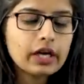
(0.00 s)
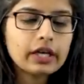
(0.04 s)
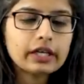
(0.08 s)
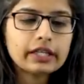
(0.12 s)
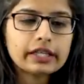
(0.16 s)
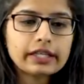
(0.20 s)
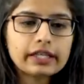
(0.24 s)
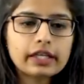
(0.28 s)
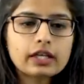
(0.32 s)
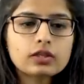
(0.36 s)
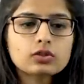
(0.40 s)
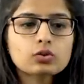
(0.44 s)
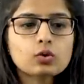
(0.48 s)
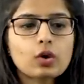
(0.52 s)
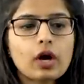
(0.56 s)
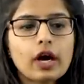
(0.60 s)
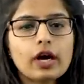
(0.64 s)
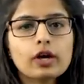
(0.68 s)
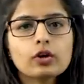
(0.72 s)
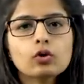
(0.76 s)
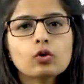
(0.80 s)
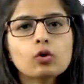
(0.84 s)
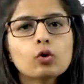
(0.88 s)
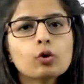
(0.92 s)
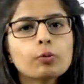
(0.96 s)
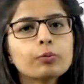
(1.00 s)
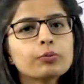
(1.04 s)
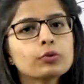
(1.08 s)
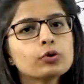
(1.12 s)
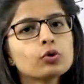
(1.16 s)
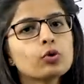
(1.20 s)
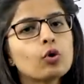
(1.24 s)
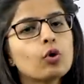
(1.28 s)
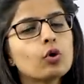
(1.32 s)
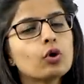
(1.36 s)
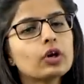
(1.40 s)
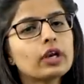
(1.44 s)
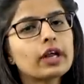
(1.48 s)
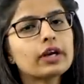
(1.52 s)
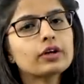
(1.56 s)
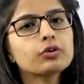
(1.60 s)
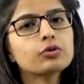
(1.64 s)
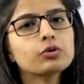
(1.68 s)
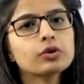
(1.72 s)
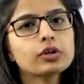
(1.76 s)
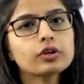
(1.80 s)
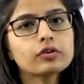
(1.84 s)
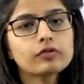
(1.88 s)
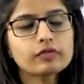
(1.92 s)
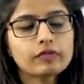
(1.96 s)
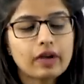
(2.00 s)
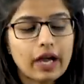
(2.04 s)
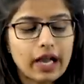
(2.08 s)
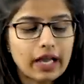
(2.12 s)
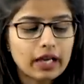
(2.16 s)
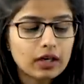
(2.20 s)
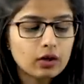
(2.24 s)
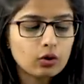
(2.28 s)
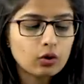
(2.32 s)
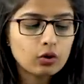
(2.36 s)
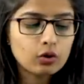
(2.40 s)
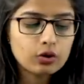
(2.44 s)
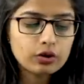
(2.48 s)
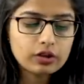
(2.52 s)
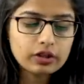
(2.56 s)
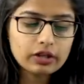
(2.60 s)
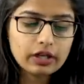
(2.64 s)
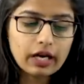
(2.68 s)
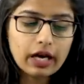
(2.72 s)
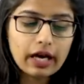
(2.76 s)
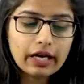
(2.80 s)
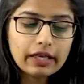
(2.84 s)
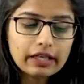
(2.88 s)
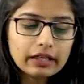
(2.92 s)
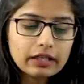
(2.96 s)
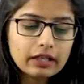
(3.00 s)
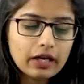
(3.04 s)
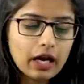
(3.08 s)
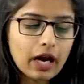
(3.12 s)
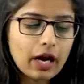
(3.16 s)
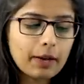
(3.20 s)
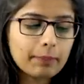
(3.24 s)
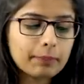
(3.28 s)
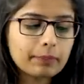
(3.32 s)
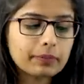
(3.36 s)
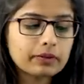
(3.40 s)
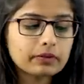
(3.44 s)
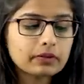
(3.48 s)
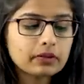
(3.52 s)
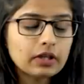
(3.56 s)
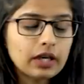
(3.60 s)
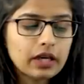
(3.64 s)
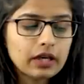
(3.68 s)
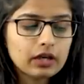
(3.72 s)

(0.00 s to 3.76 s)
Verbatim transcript: ठीक है सो आई होप यू ऑल आर डूइंग वेल और अगर आप